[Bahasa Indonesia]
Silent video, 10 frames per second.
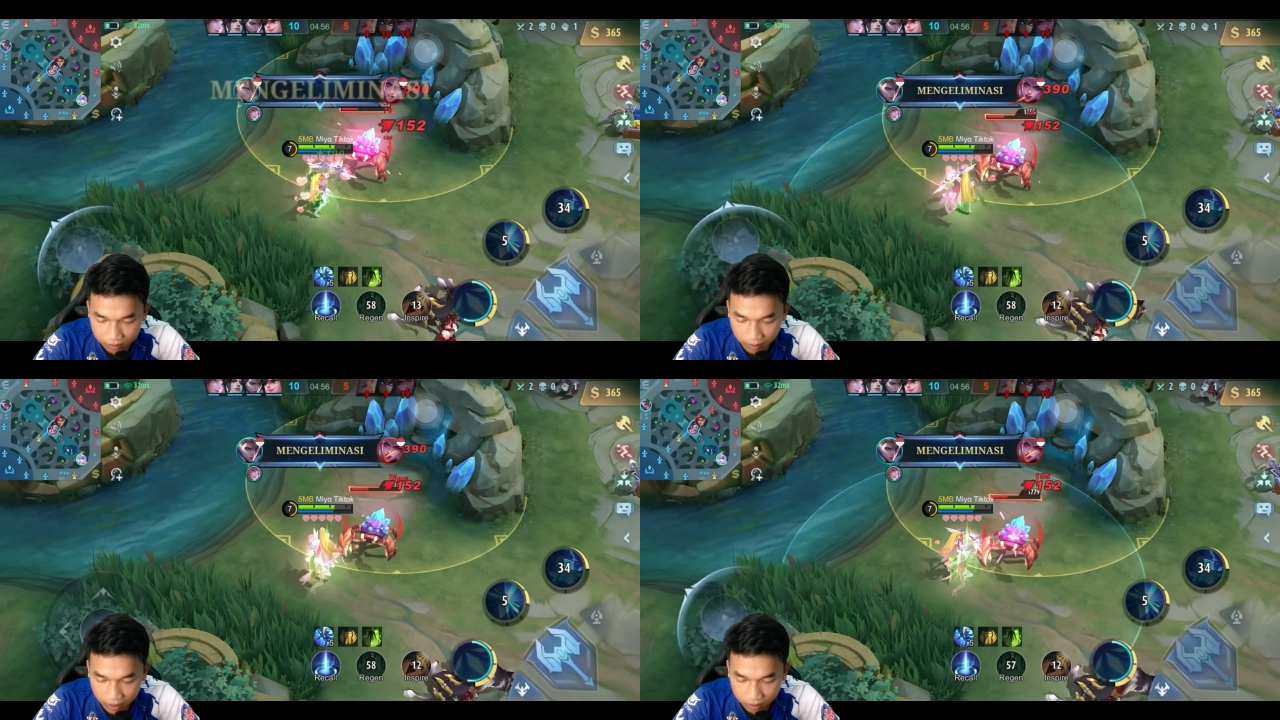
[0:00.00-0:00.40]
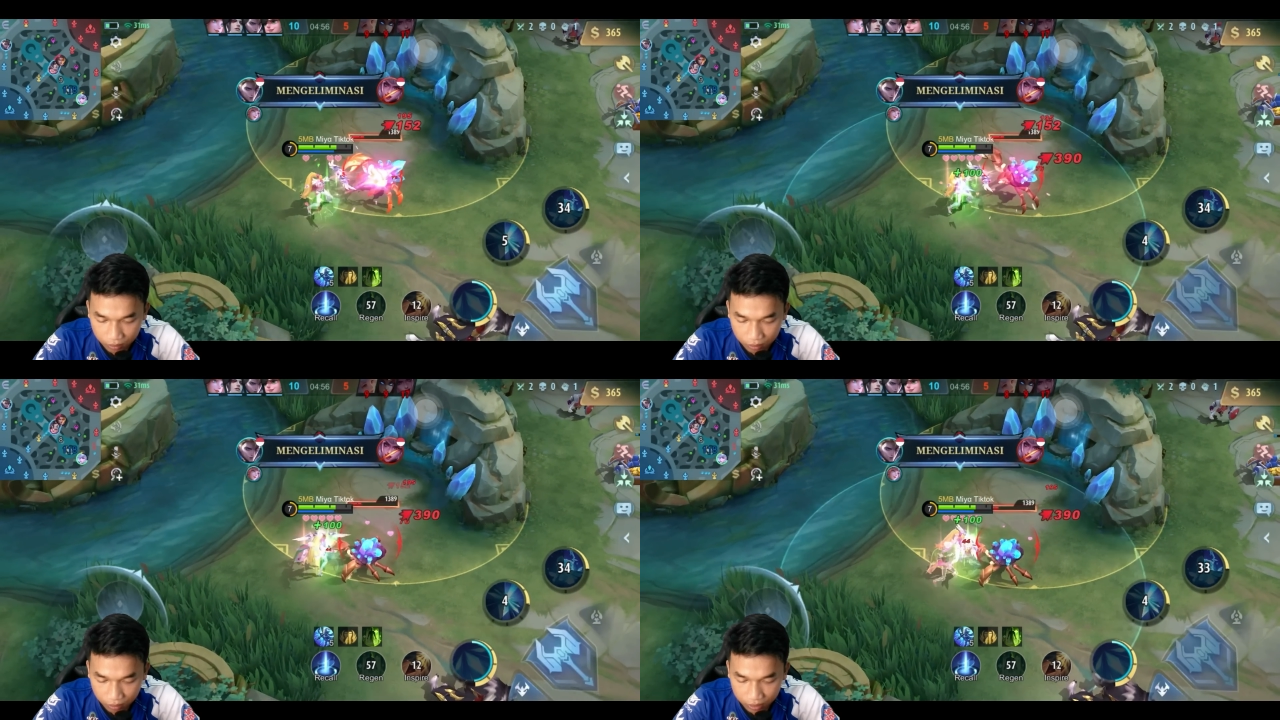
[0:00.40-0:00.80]
Supaya
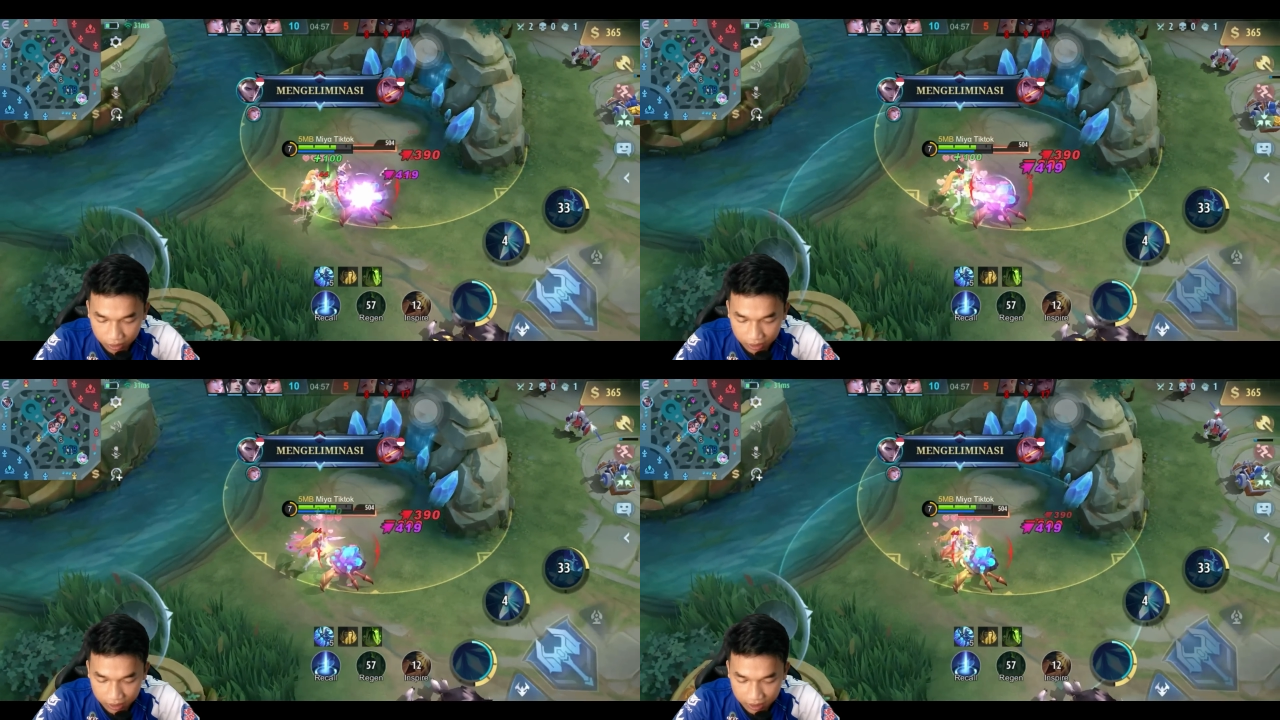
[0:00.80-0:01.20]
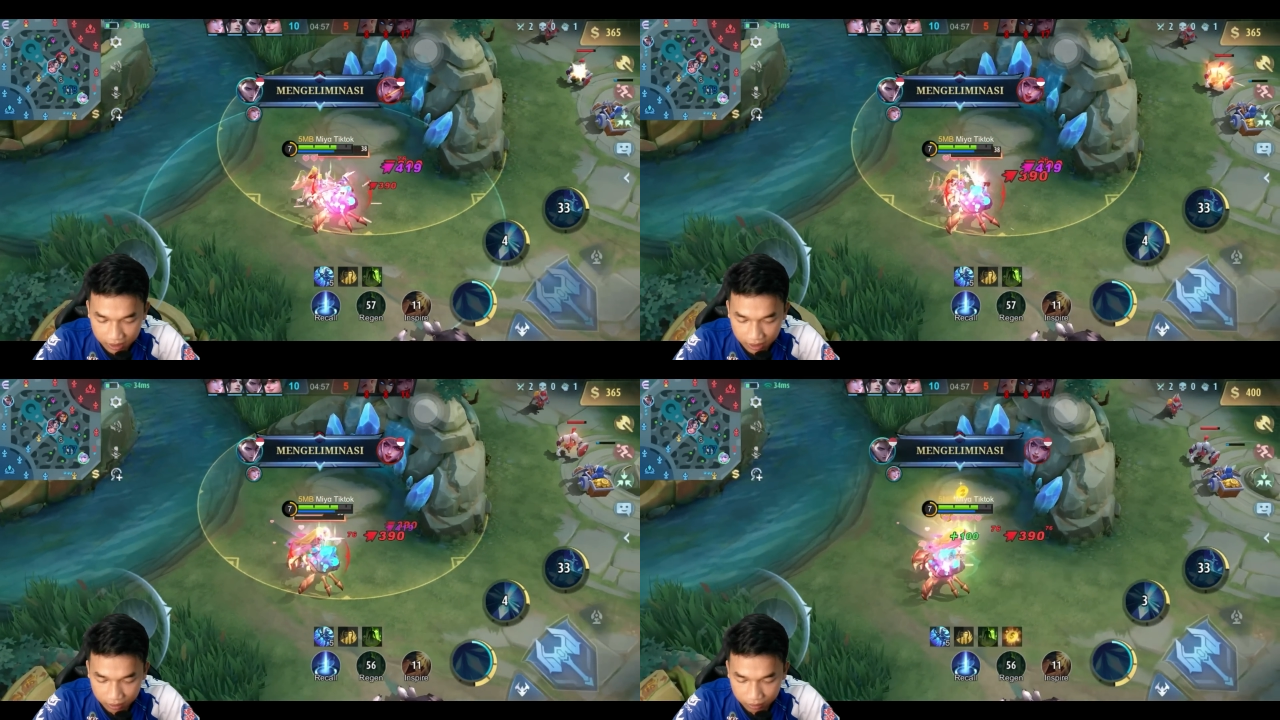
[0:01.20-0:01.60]
nunggu ultinya
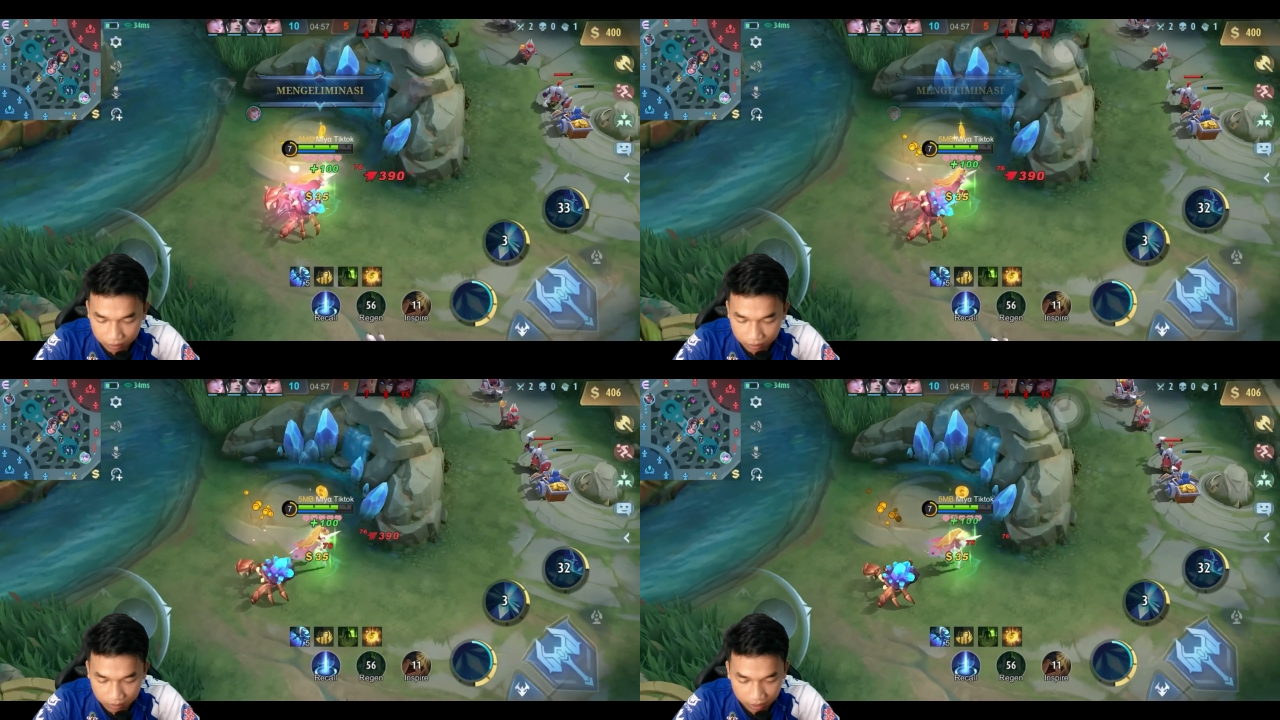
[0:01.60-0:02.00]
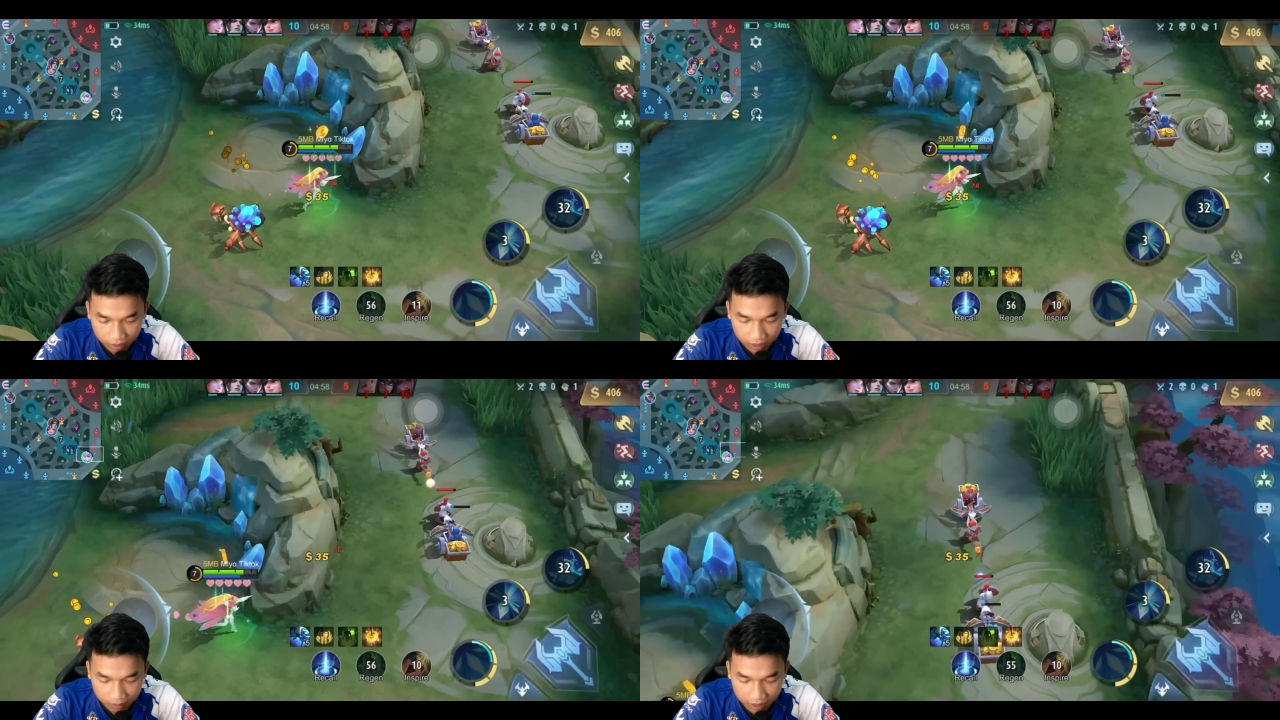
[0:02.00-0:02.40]
selesai dulu baru
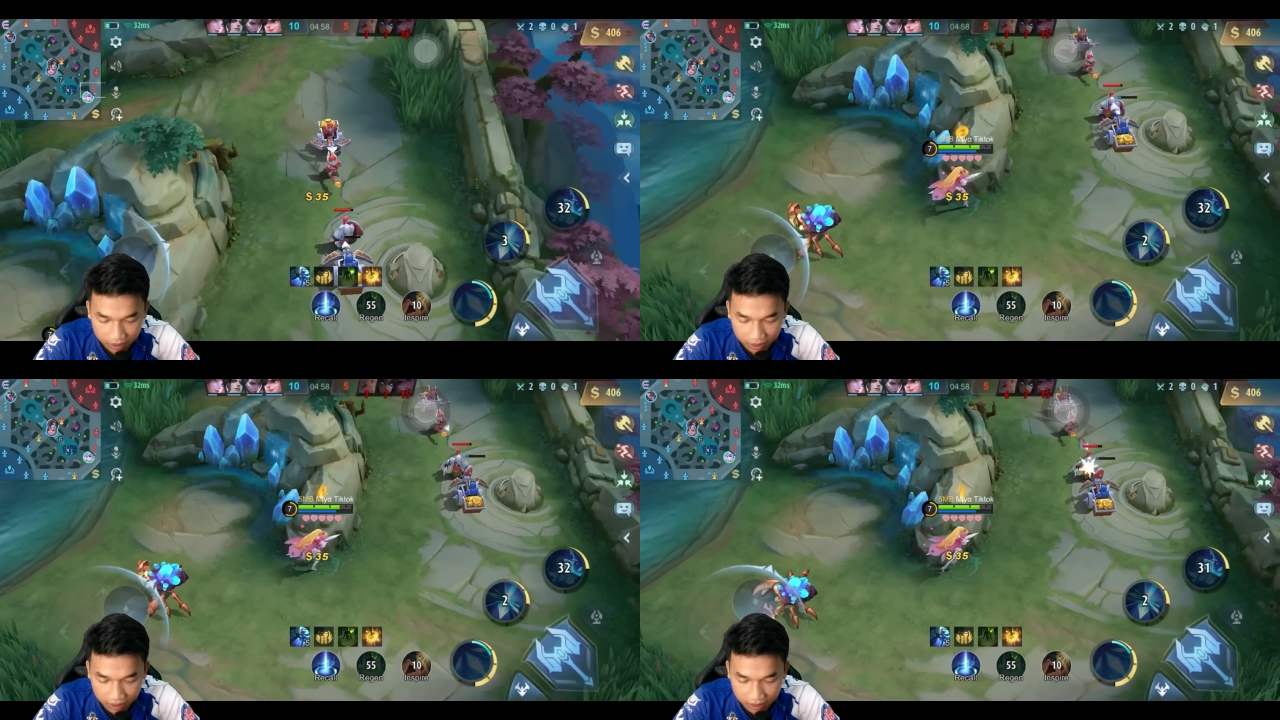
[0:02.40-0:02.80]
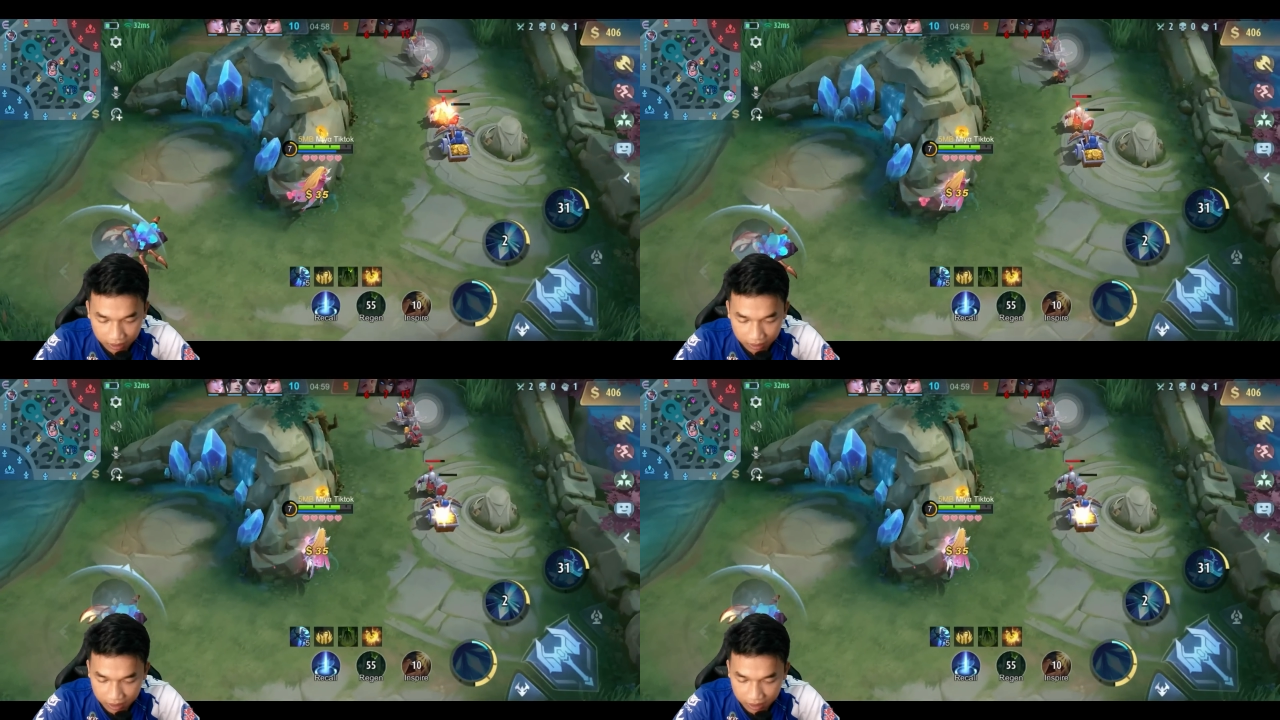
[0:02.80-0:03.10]
kita balikin lagi.